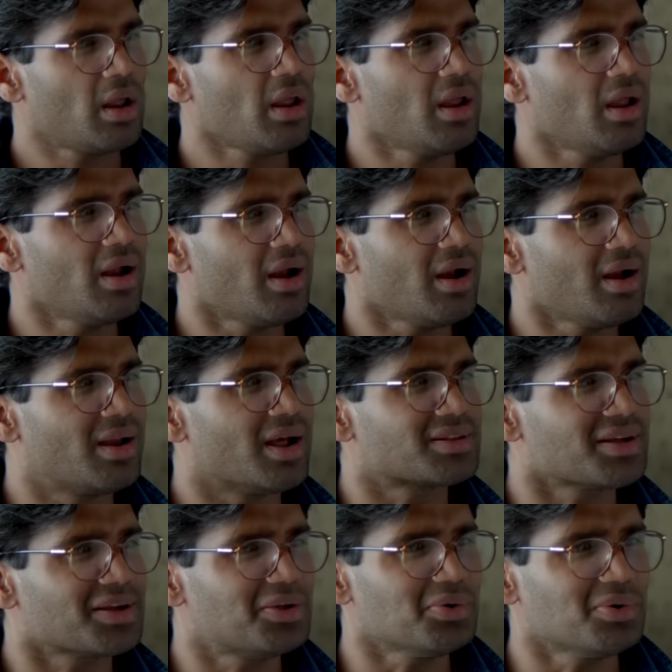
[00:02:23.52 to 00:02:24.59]
अरे
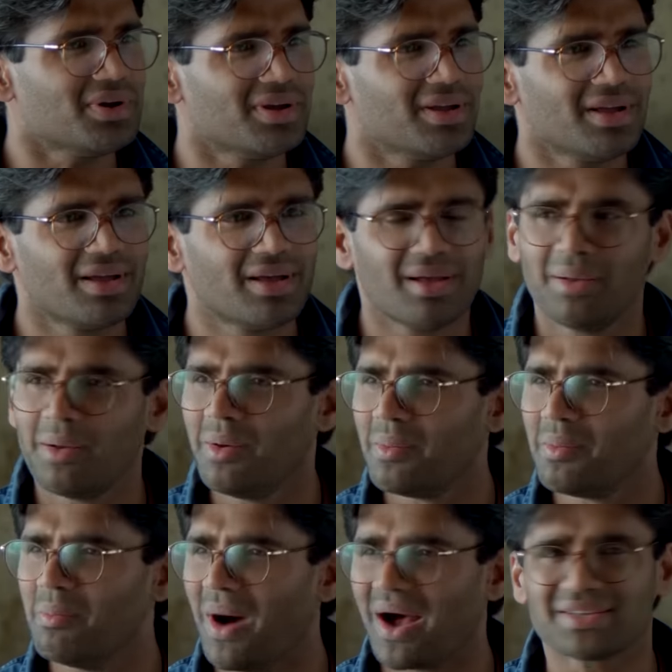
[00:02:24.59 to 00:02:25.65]
डरता क्यों है
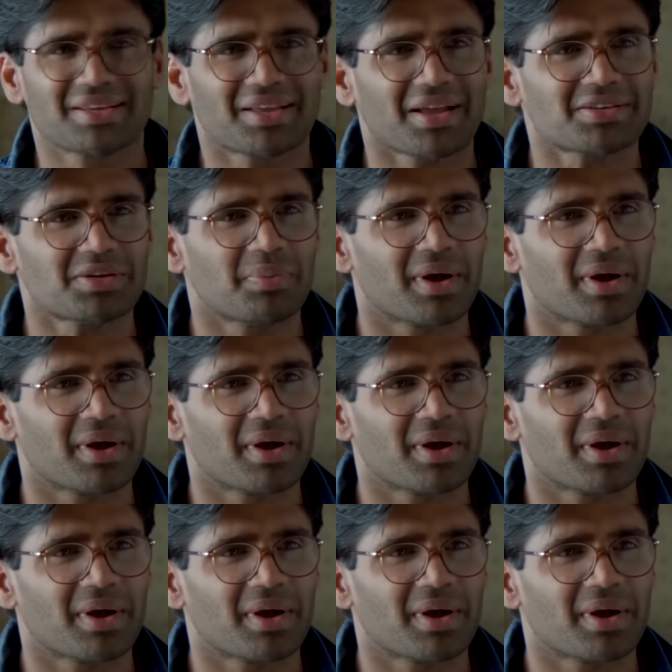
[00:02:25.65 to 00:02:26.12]
माँ से क्या